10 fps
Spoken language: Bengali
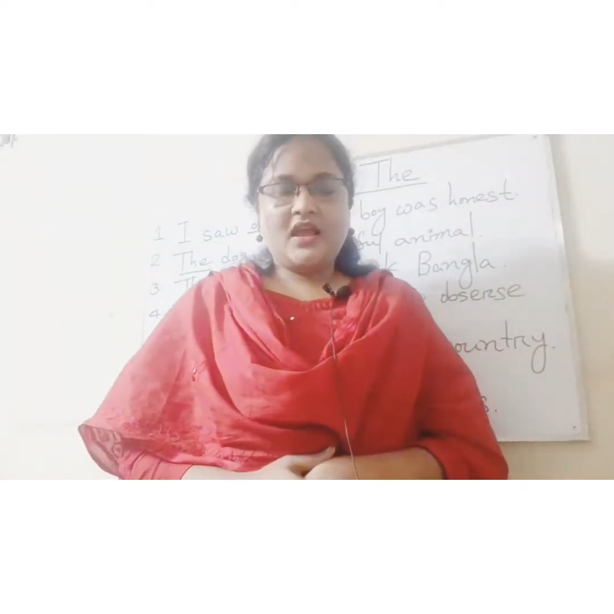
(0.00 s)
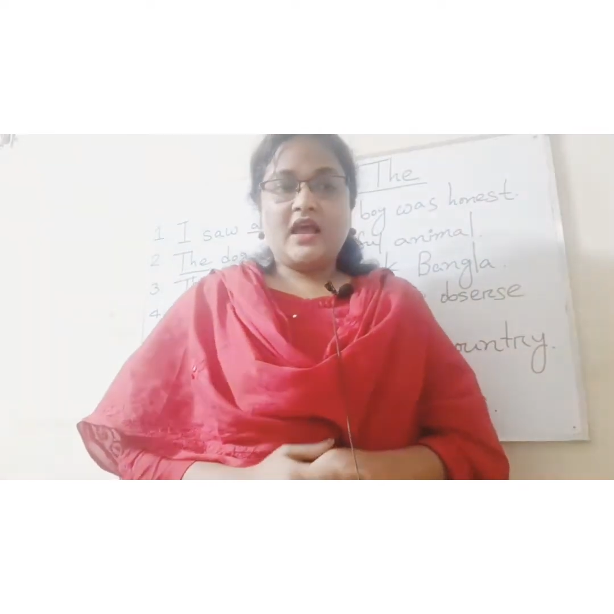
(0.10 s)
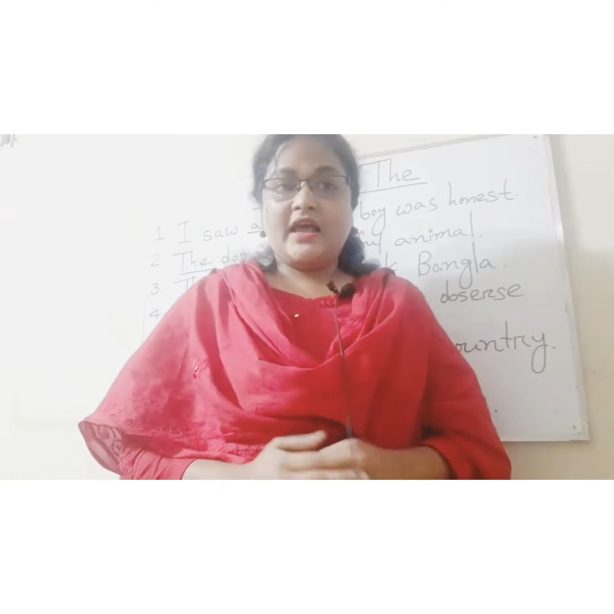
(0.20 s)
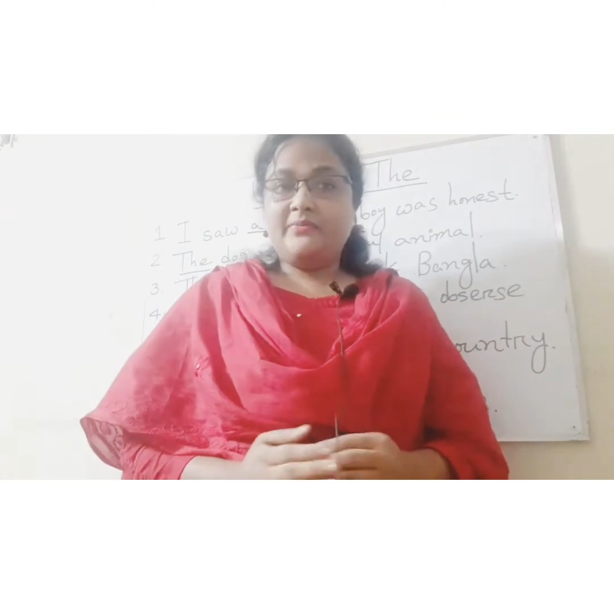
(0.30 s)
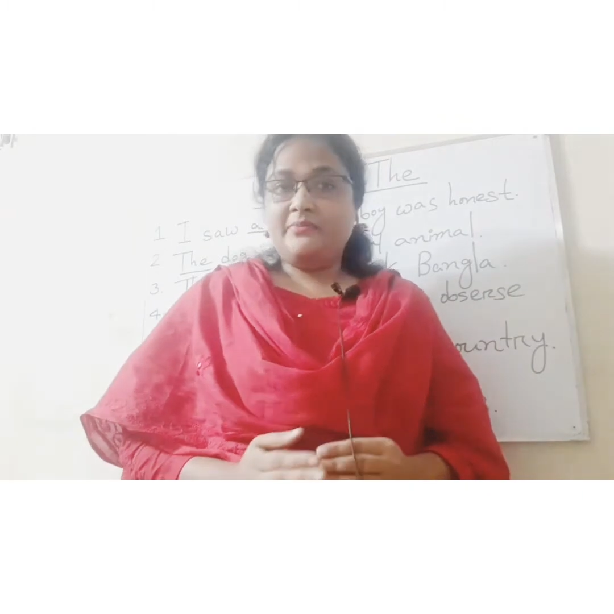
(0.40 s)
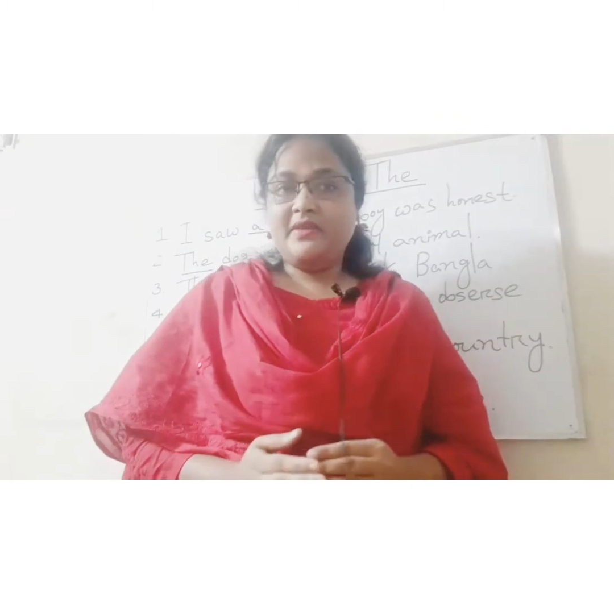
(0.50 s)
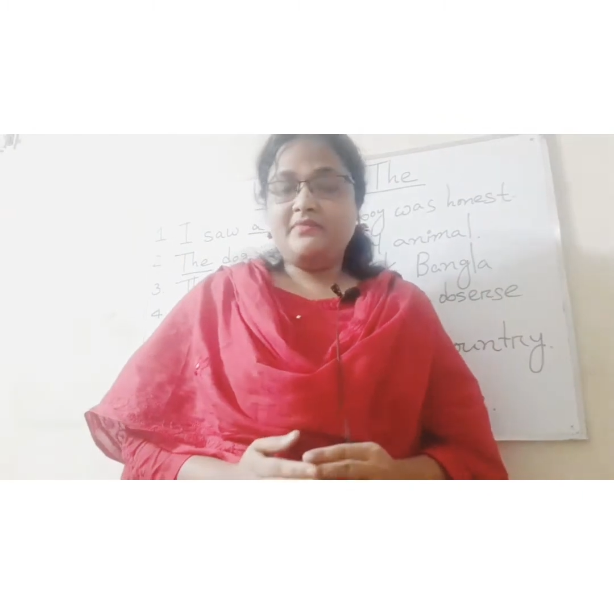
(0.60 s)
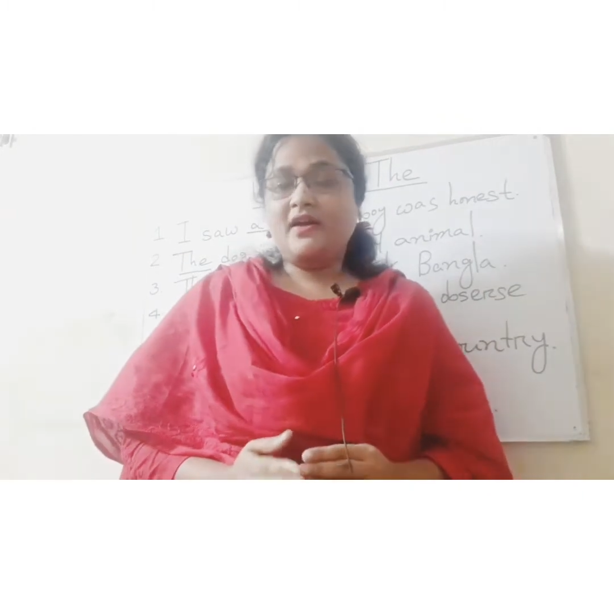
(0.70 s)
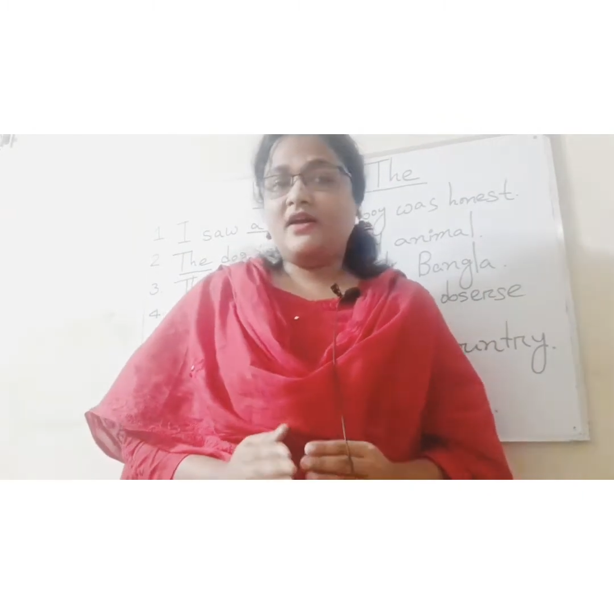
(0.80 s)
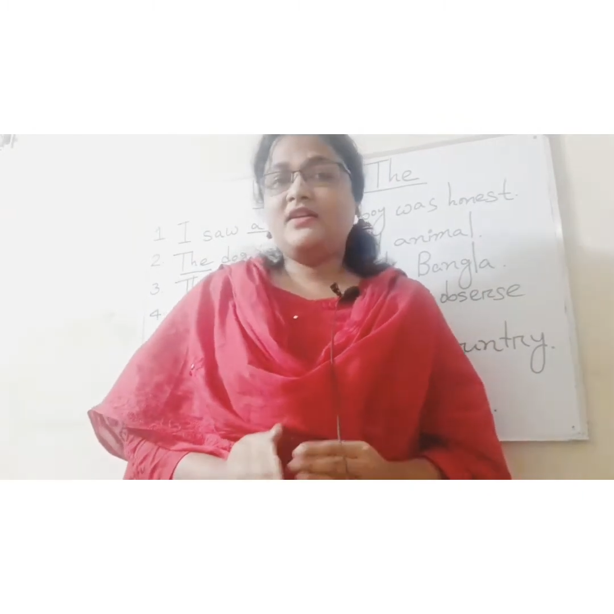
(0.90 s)
I am
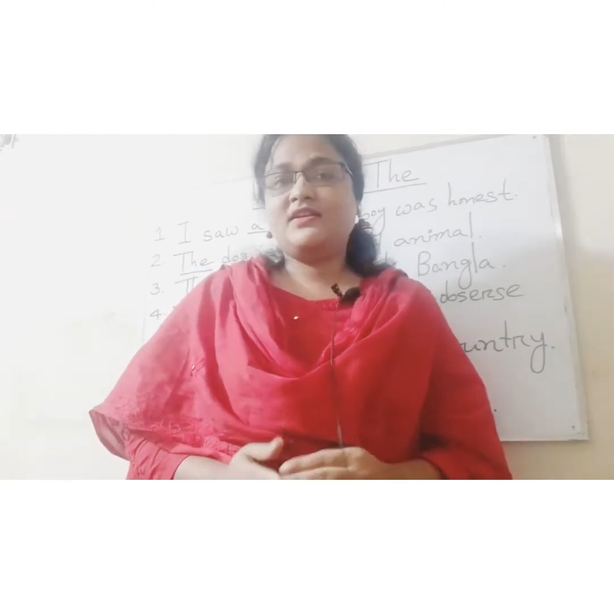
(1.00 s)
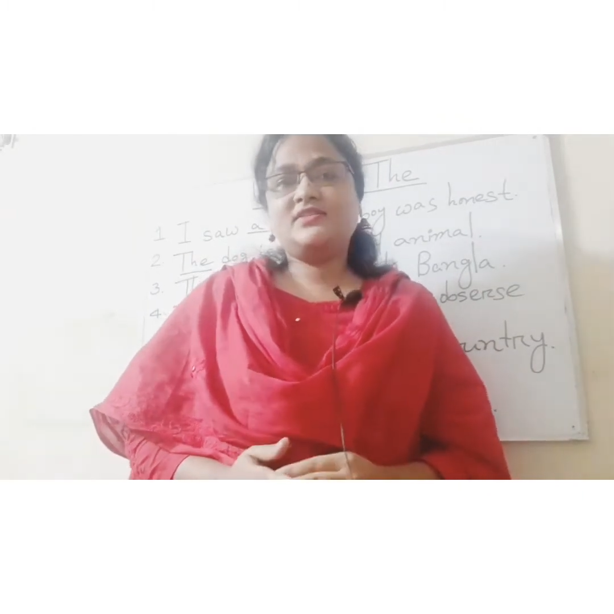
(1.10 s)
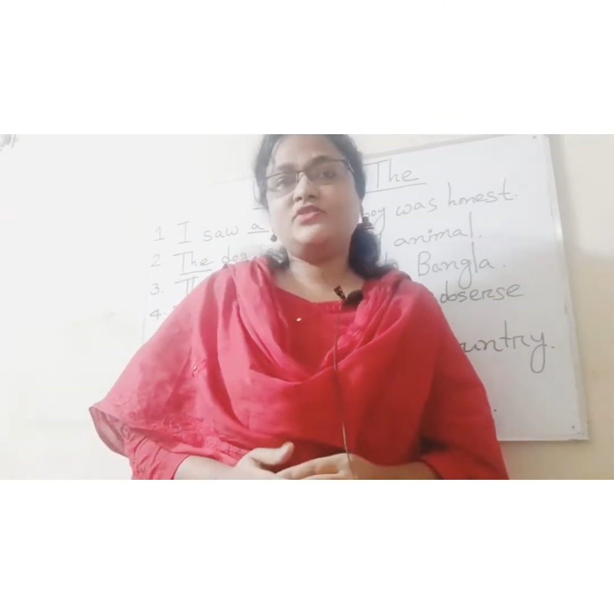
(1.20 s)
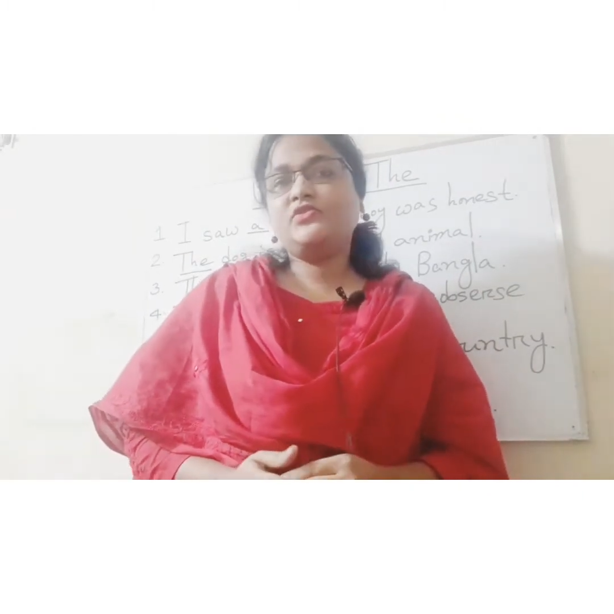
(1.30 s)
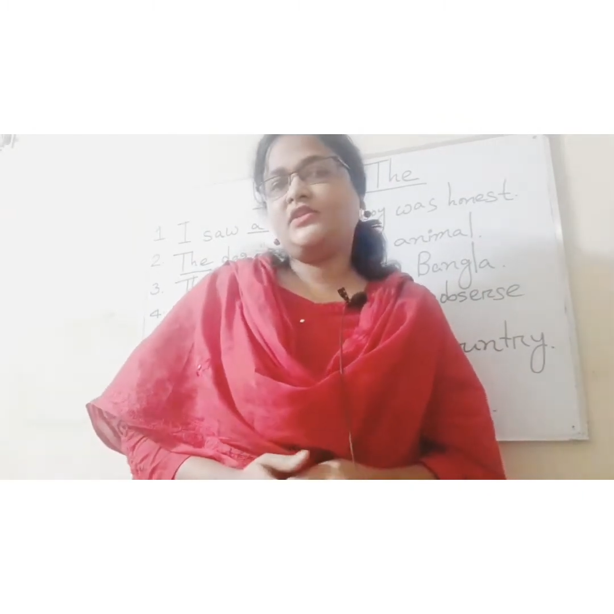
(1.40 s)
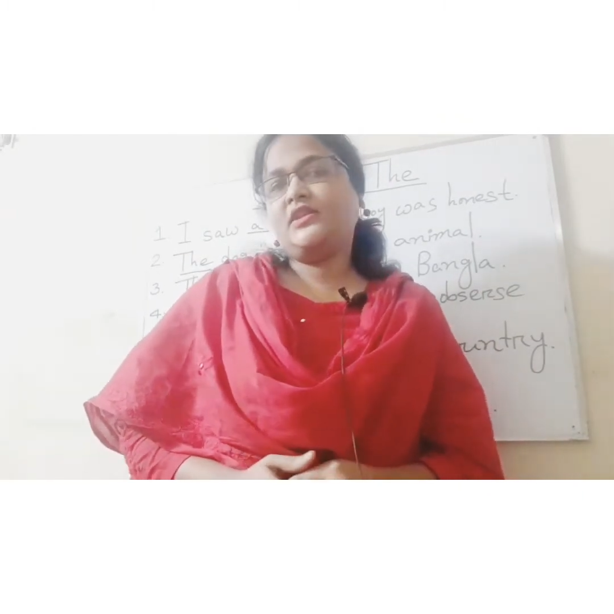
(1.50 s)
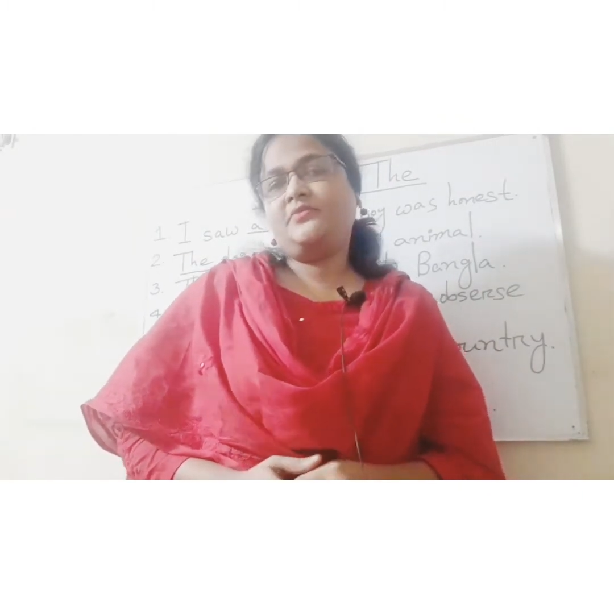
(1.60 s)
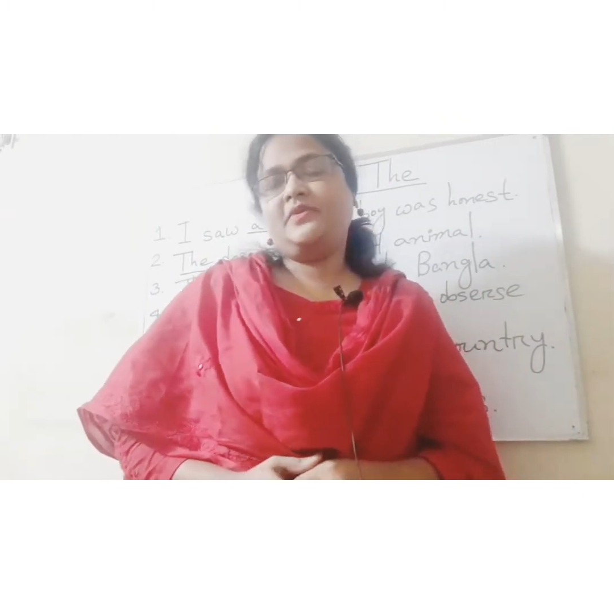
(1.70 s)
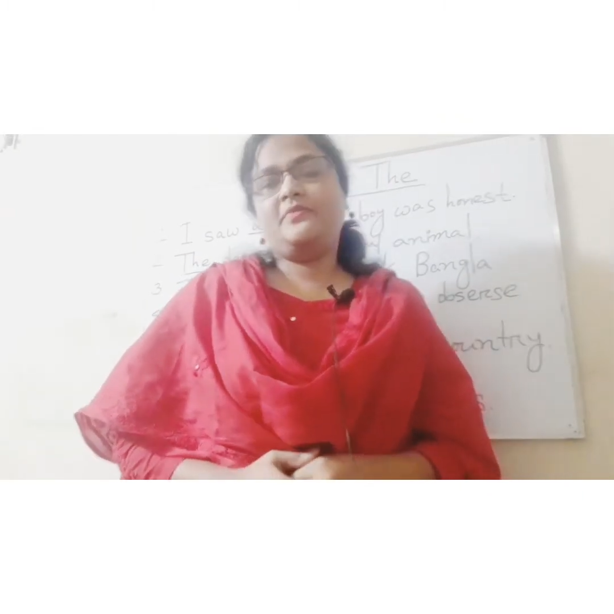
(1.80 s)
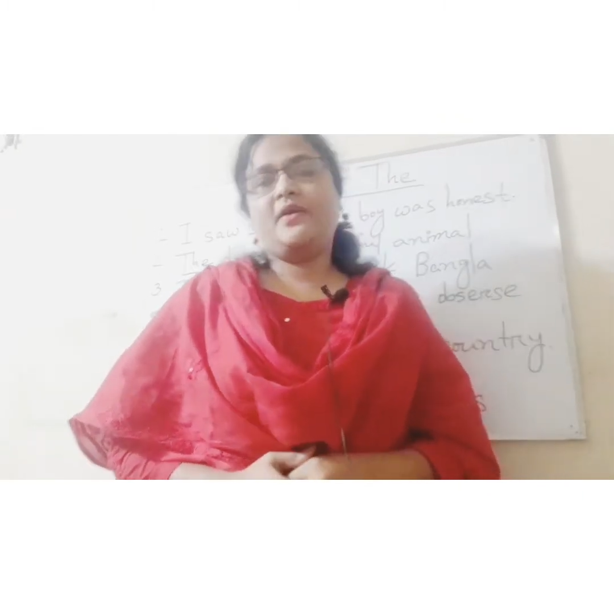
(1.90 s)
Biva, Nasrin Sultana
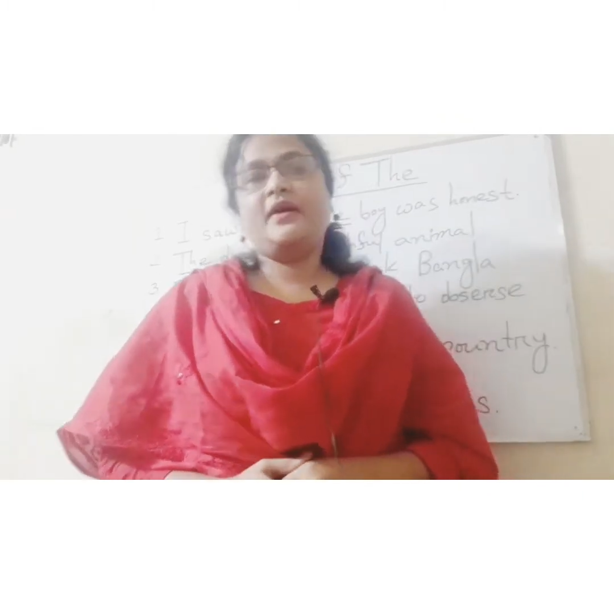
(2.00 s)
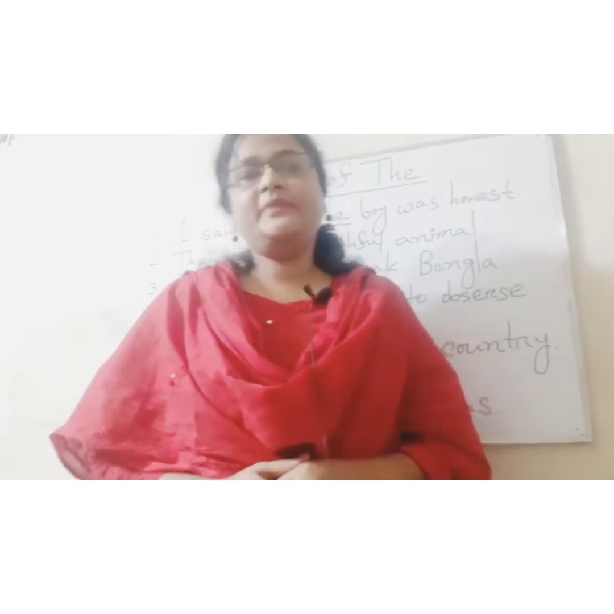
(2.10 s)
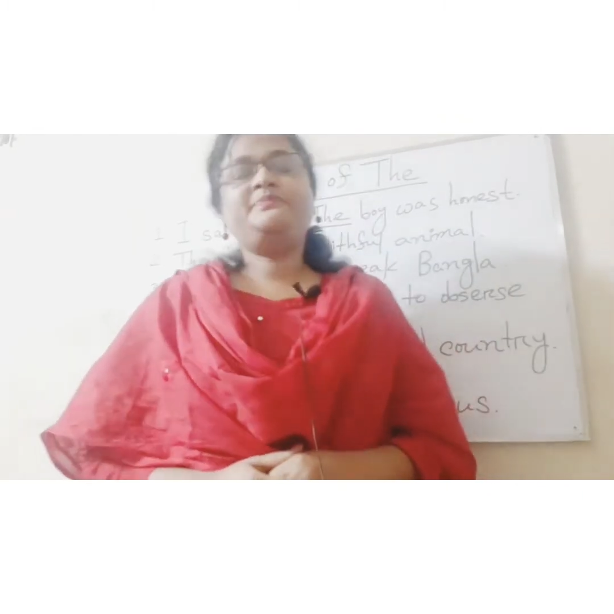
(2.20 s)
Biva.